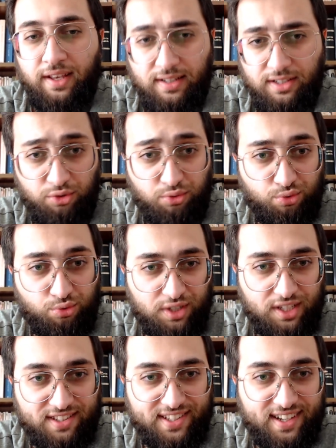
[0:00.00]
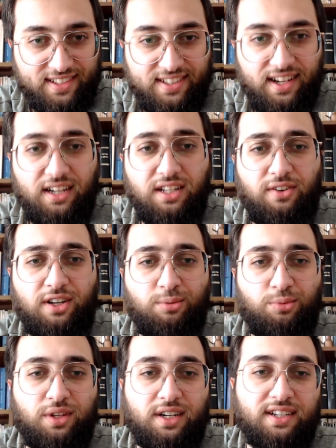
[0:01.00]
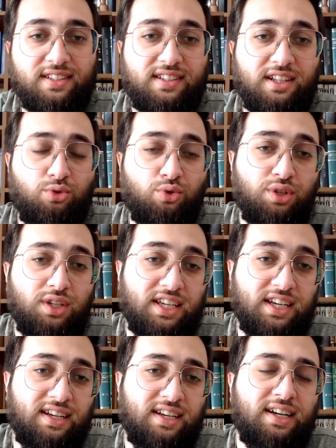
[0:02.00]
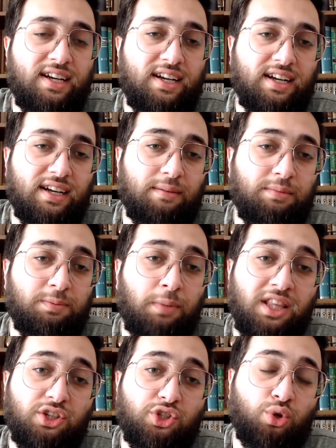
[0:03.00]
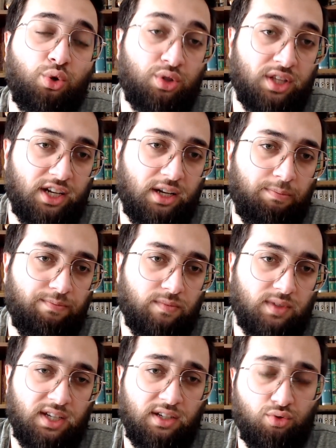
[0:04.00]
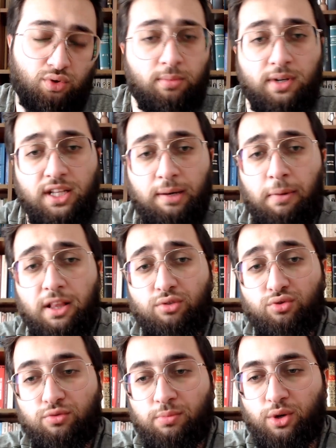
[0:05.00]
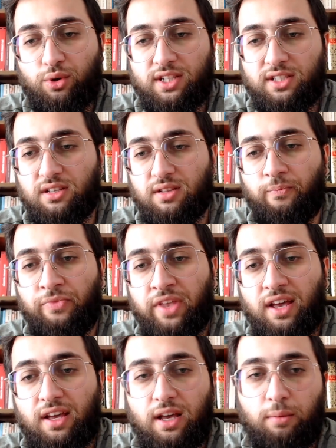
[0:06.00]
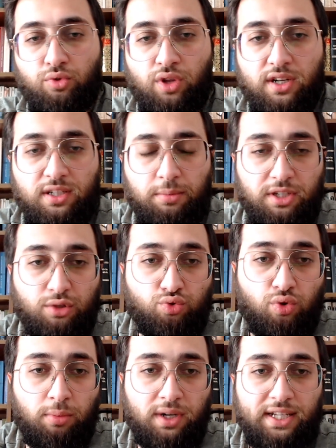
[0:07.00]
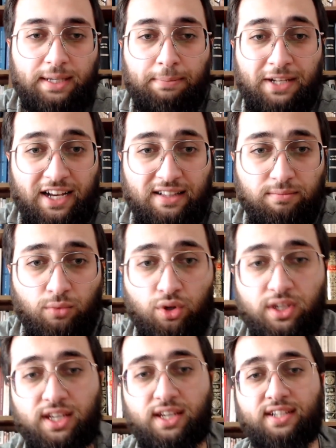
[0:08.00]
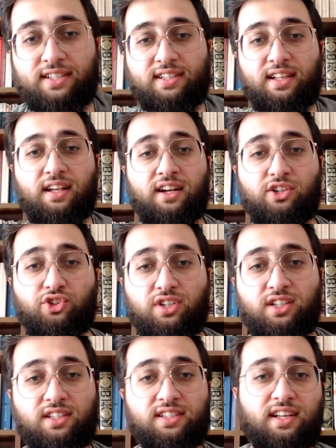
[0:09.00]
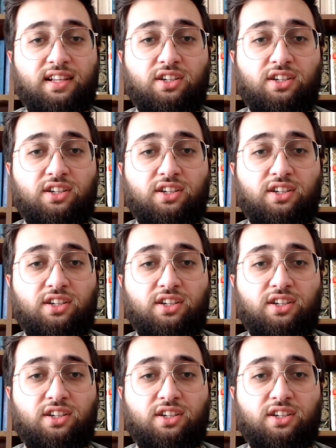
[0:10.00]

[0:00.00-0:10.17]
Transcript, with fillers: ki üst düzey siyasiler de vardı bunlar arasında diyordu ki e, biz balıkçı gönderelim işte Somali'ye balık tutmayı öğretsin. Ya bunlar tabii ki Somali'yi bilen, bölgeyi en azından araştıran insanlar